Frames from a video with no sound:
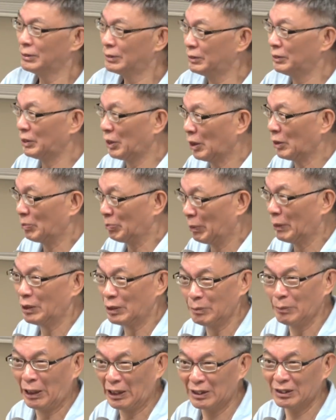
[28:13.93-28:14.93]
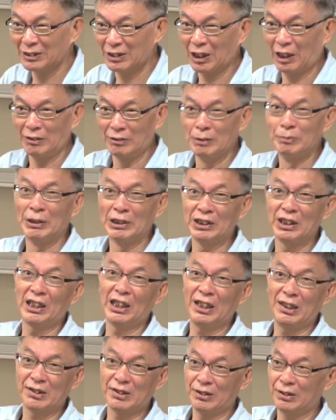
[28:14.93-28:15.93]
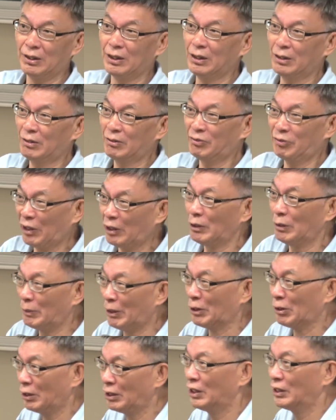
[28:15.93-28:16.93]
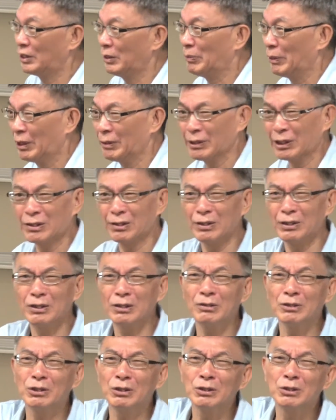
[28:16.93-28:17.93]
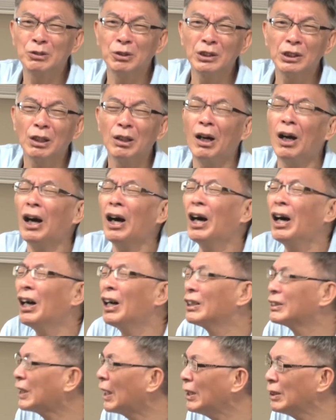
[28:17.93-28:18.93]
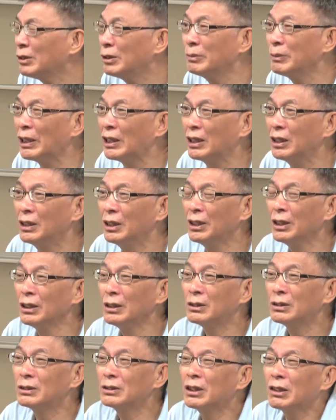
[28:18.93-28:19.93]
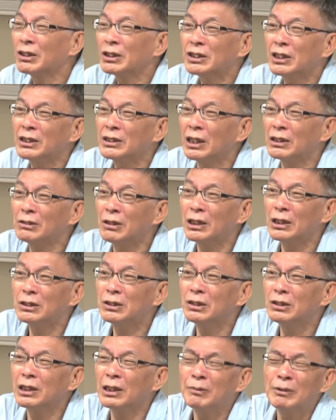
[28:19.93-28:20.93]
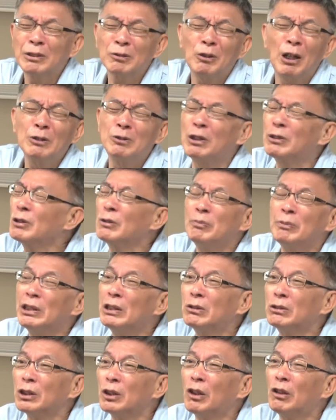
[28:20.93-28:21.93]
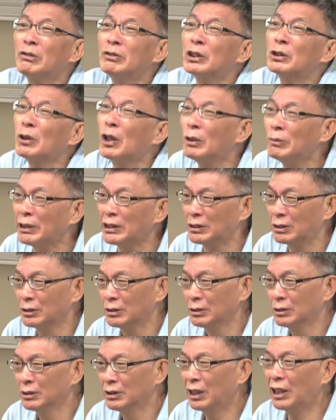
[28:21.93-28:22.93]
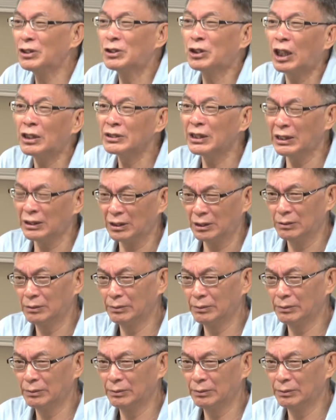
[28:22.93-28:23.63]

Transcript: The Burma government a s very much in the development，就觉得哇太优美了。到了香港的话呢，觉得他们完全都迷惑了，overwhelming，enchanted。